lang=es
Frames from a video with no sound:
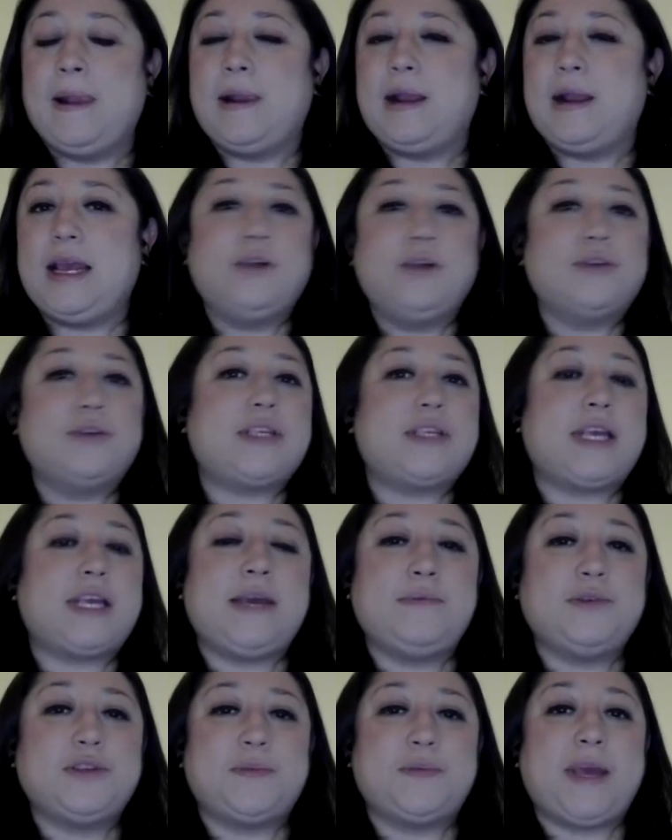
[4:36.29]
Y lo
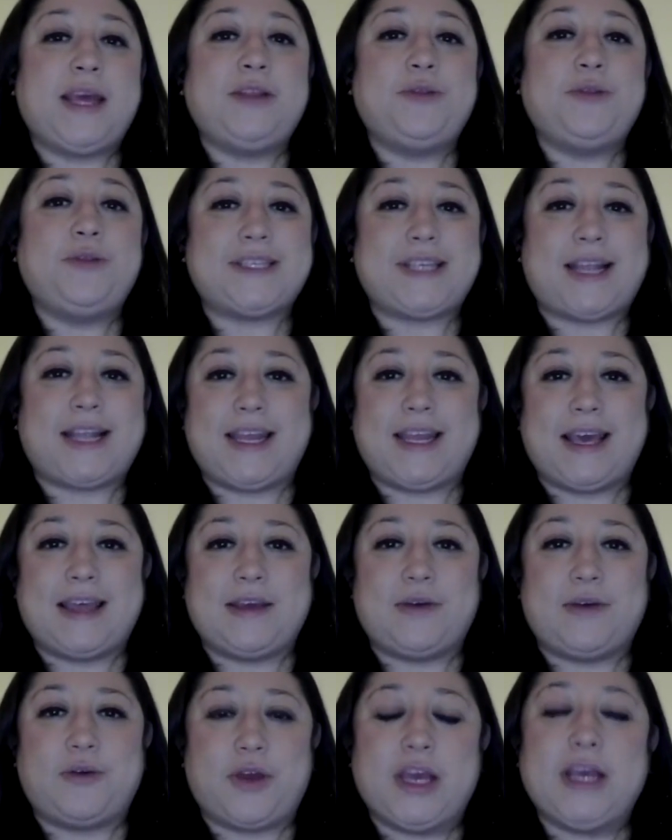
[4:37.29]
seguimos viendo hasta el día
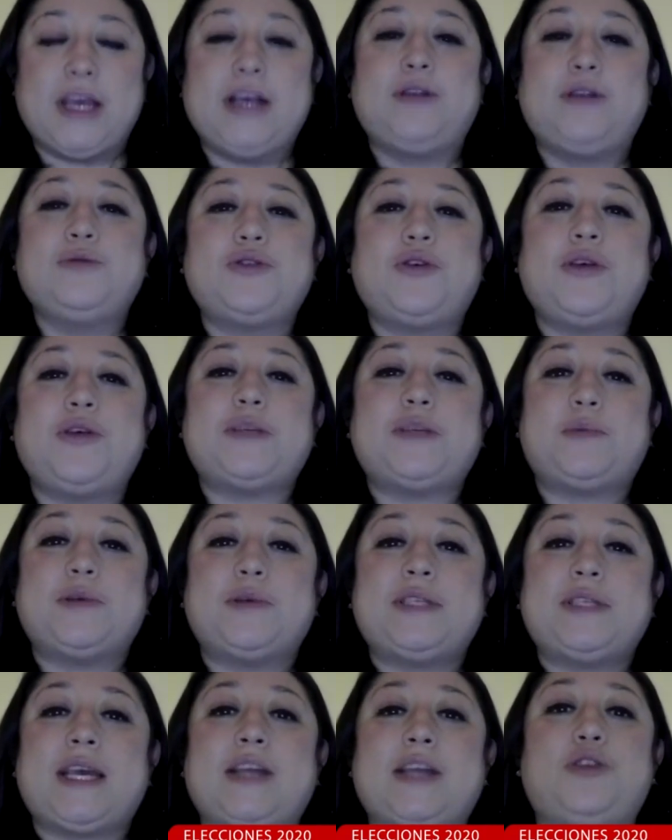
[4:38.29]
de hoy, incluso después
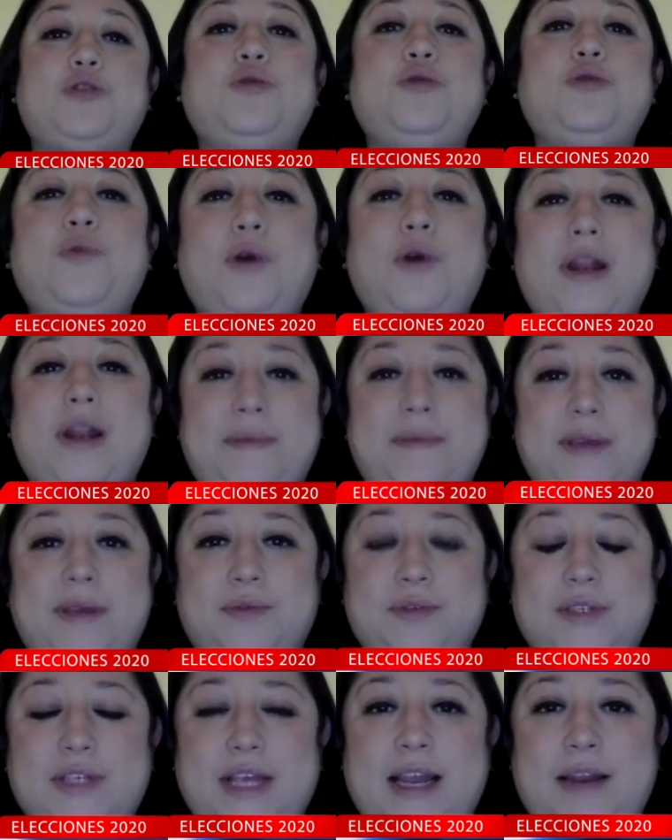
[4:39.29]
de que tuvo el
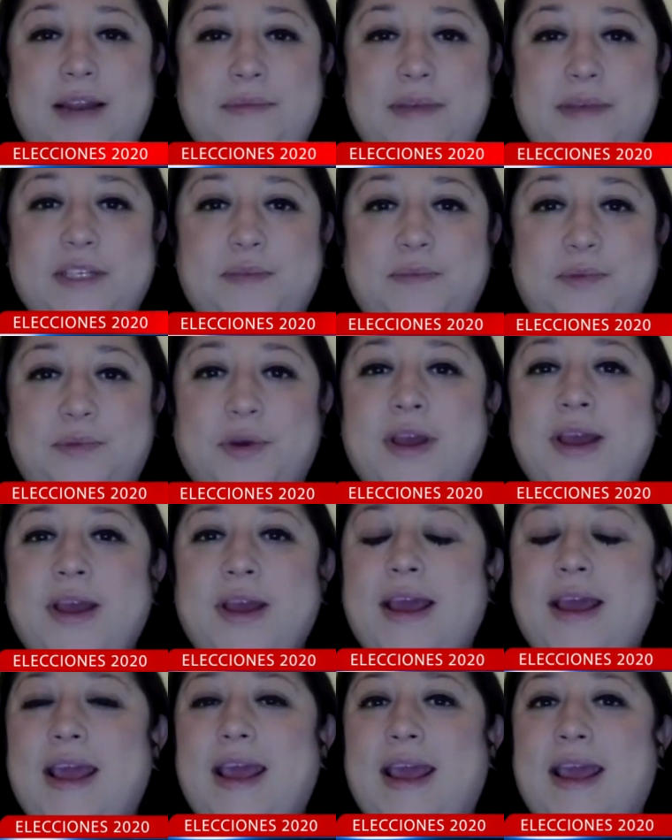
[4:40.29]
virus el mismo.
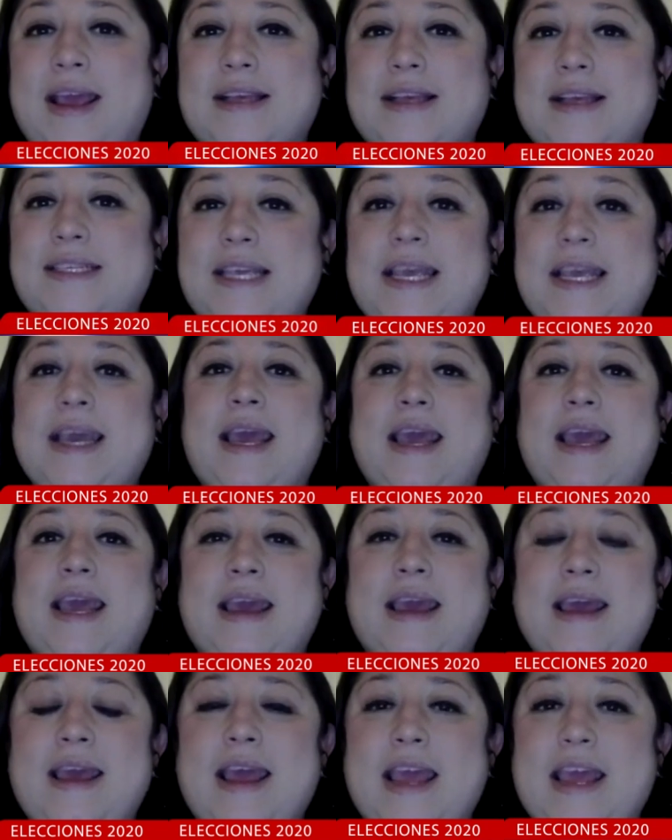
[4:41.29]
Eh, sigue
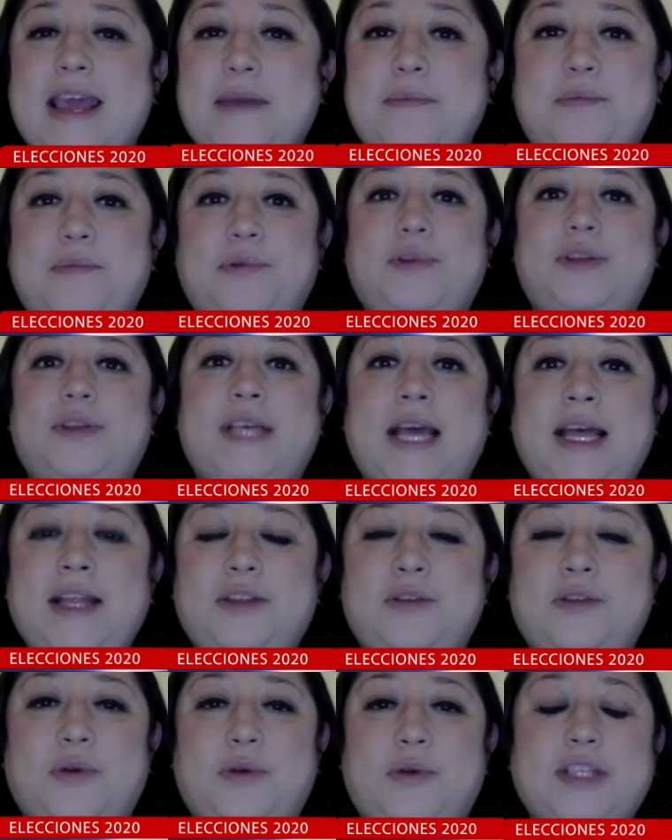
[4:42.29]

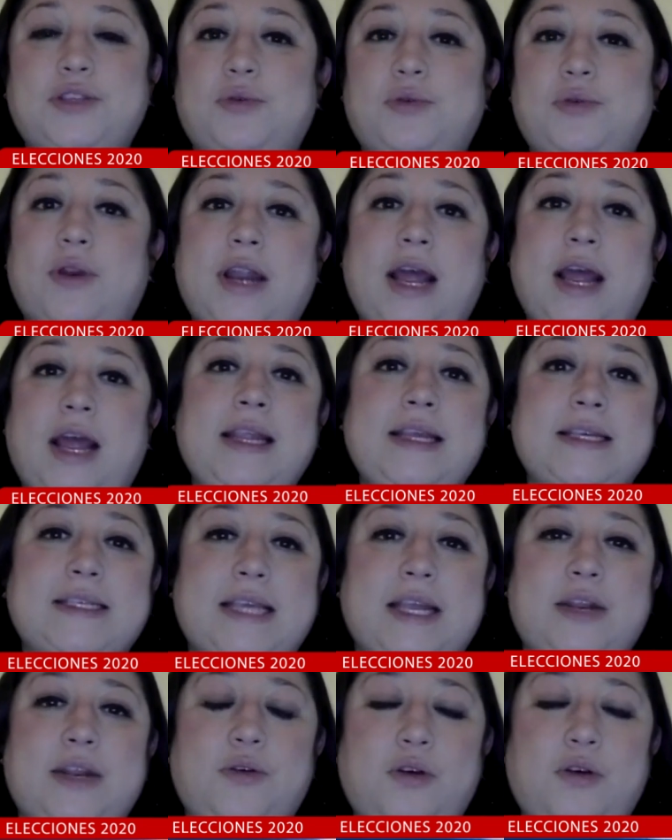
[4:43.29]
impulsando estos rallies
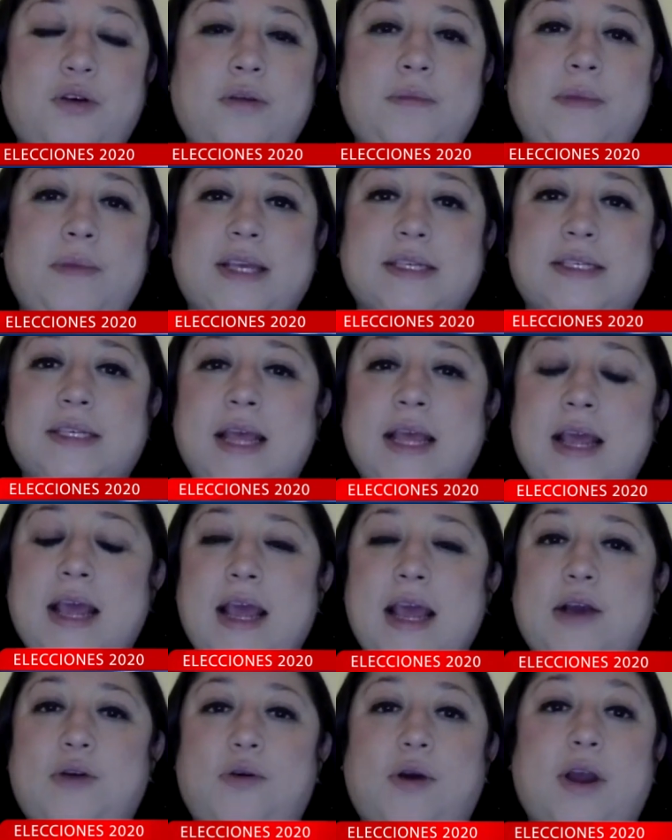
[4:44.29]
enormes
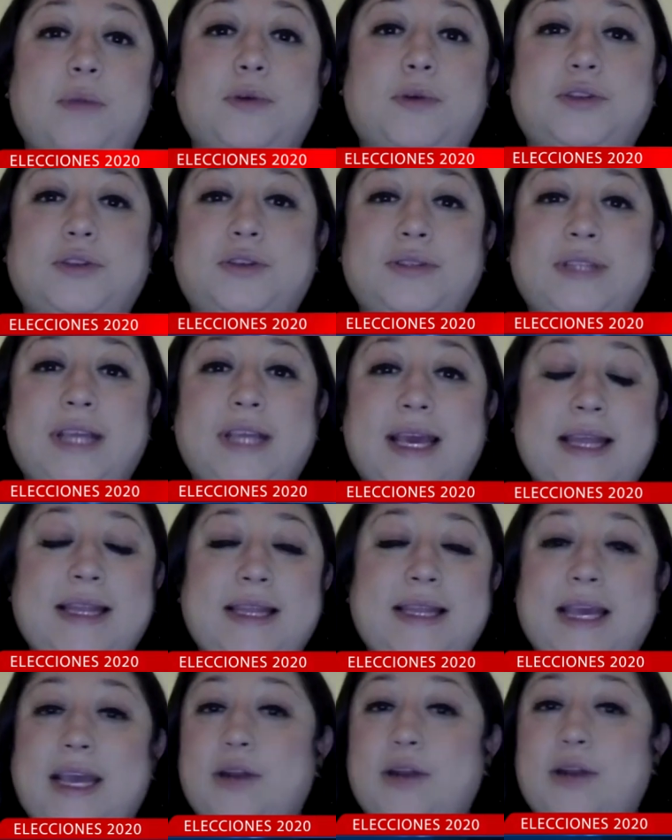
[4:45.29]
con el montón de gente
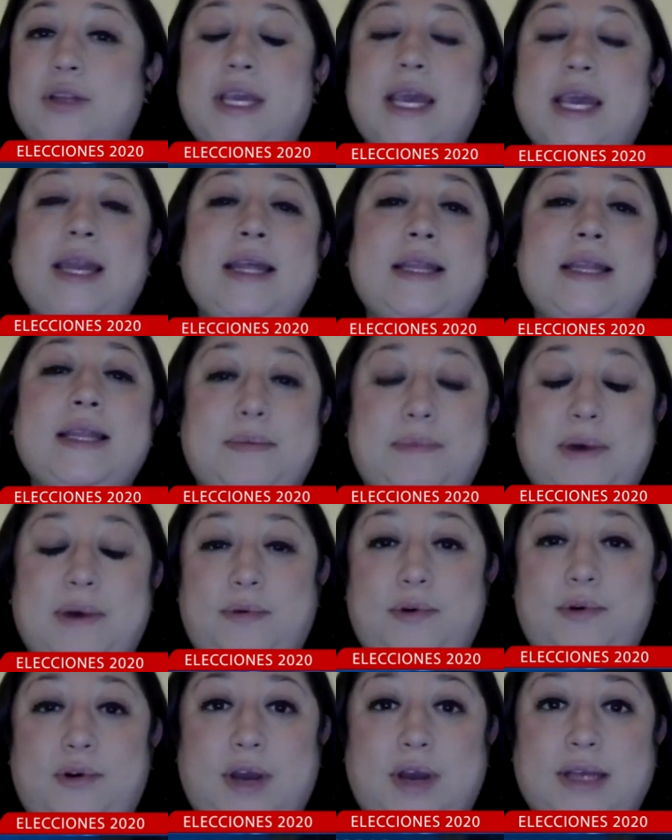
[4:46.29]
que no tiene
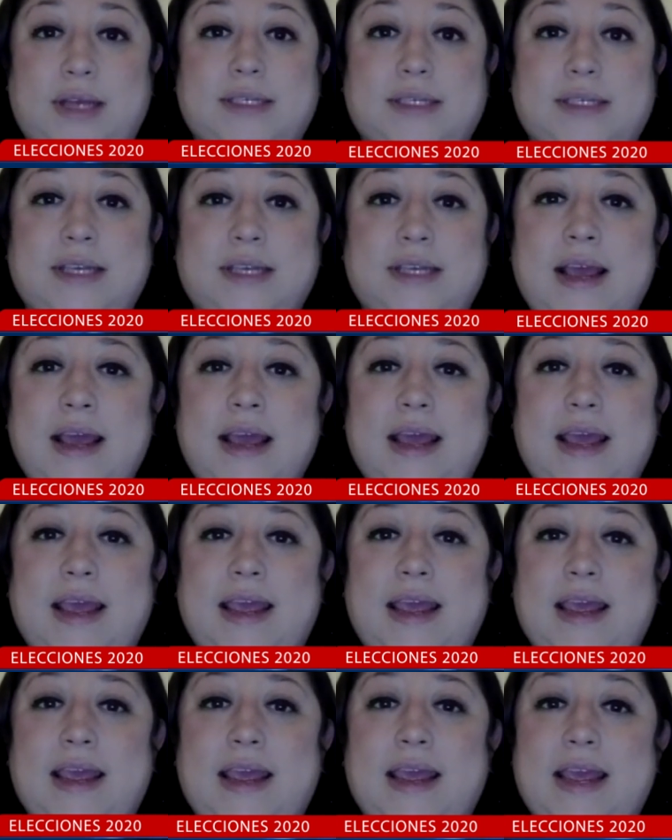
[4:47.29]
tapabocas
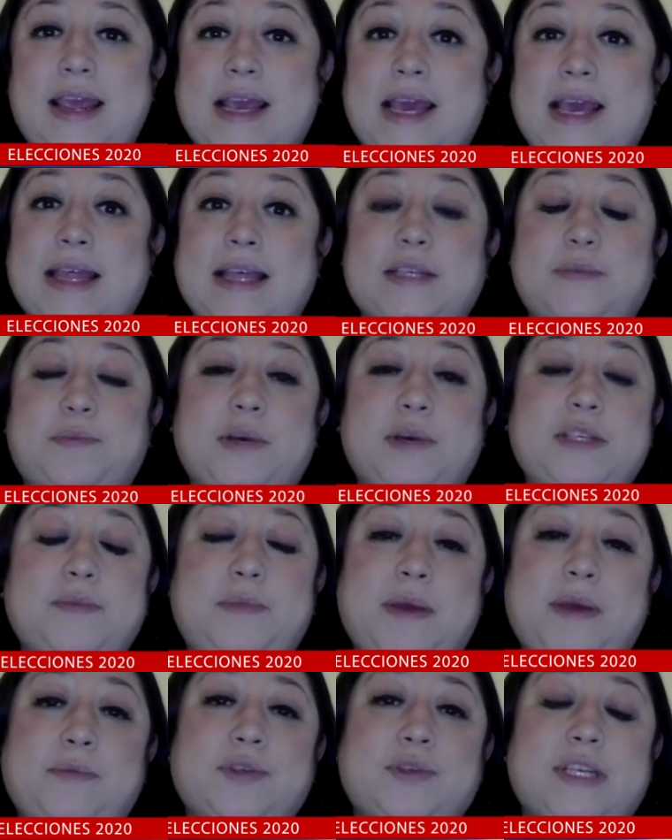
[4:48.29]
y, que después
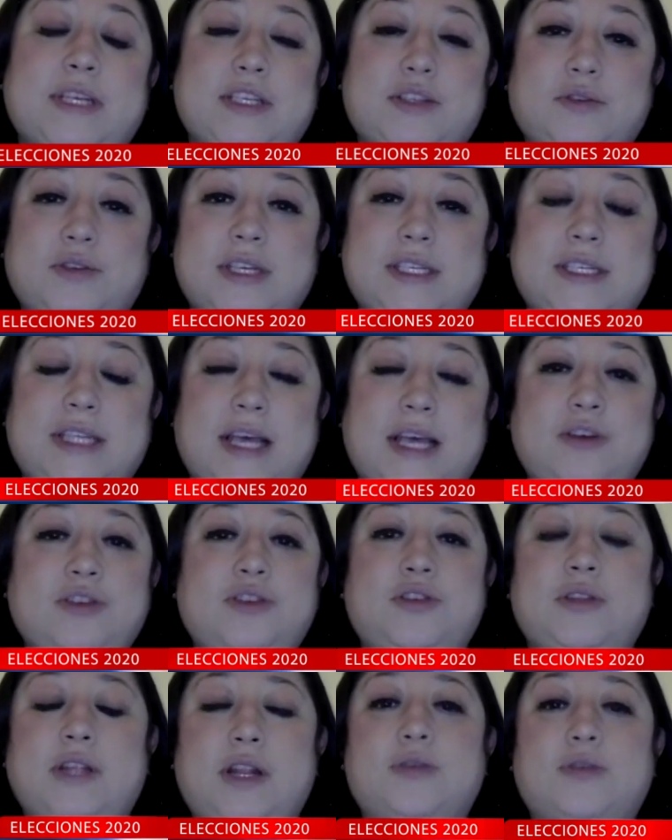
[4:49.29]
vemos estos estados
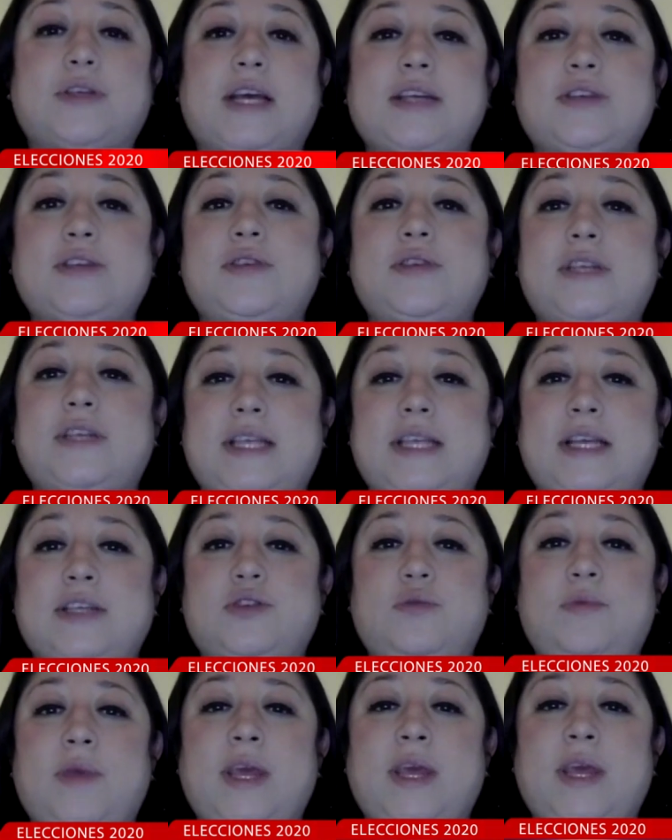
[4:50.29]
donde los casos están
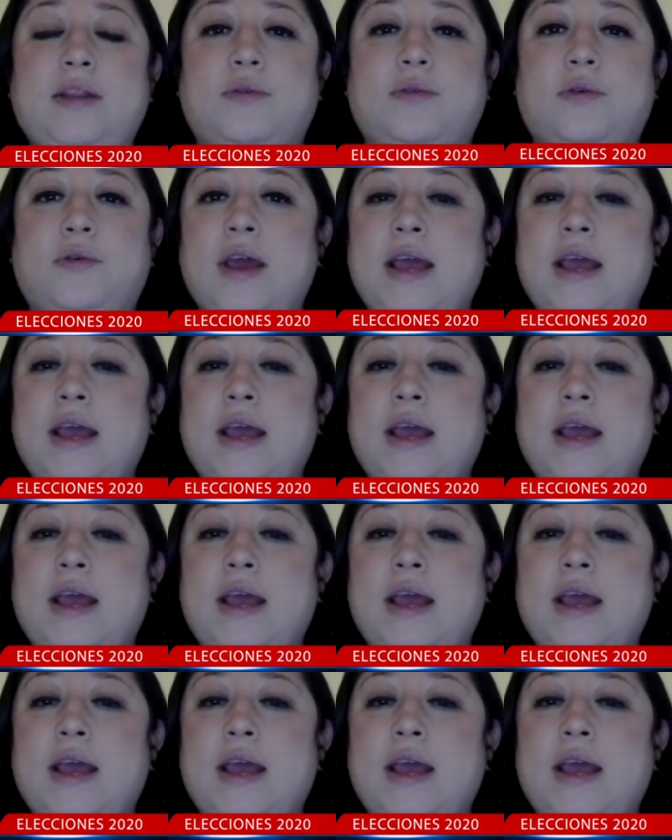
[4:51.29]
subiendo.